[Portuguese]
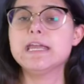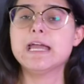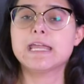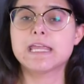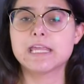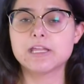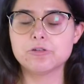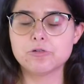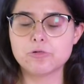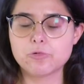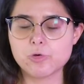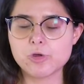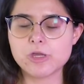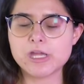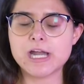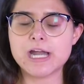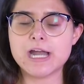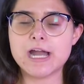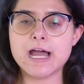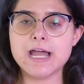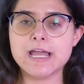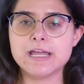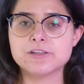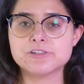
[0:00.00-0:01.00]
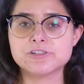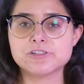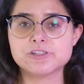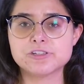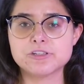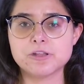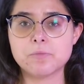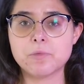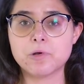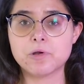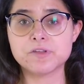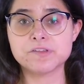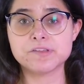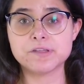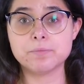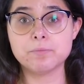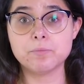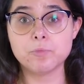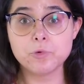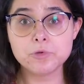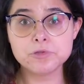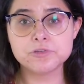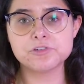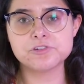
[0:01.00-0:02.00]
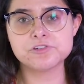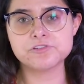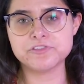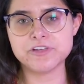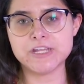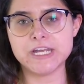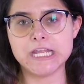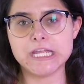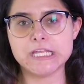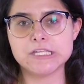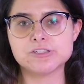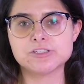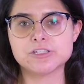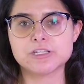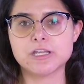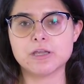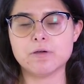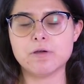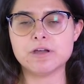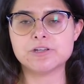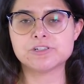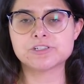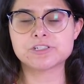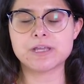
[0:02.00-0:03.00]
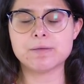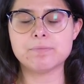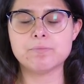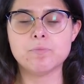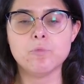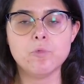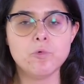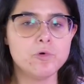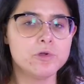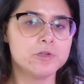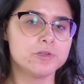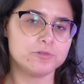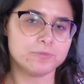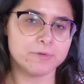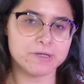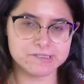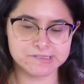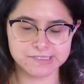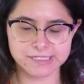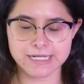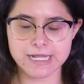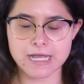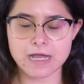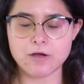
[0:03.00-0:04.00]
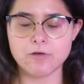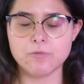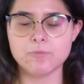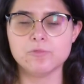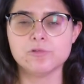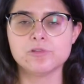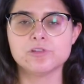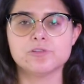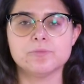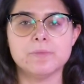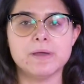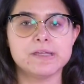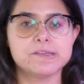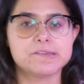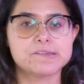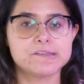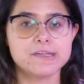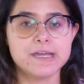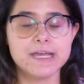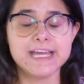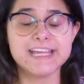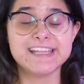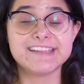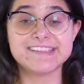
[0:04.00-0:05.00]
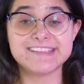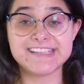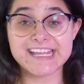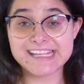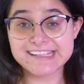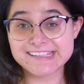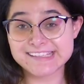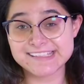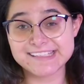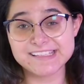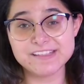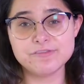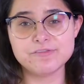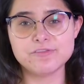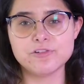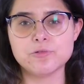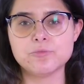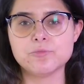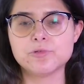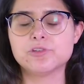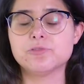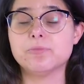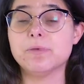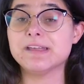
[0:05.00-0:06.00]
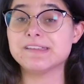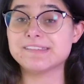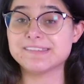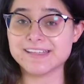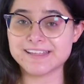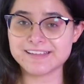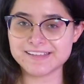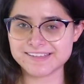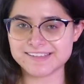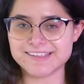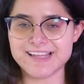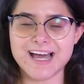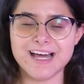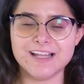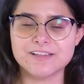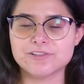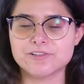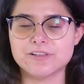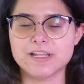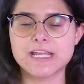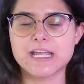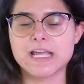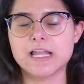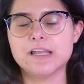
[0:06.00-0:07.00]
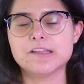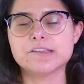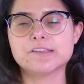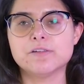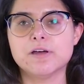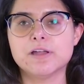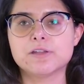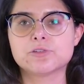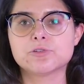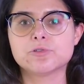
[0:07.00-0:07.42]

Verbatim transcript: E aqui no Queer Eye a gente tem uma coisa muito diferente que eu acho que é muito mais legal, muito mais sensível, muito mais sensato, né, em relação a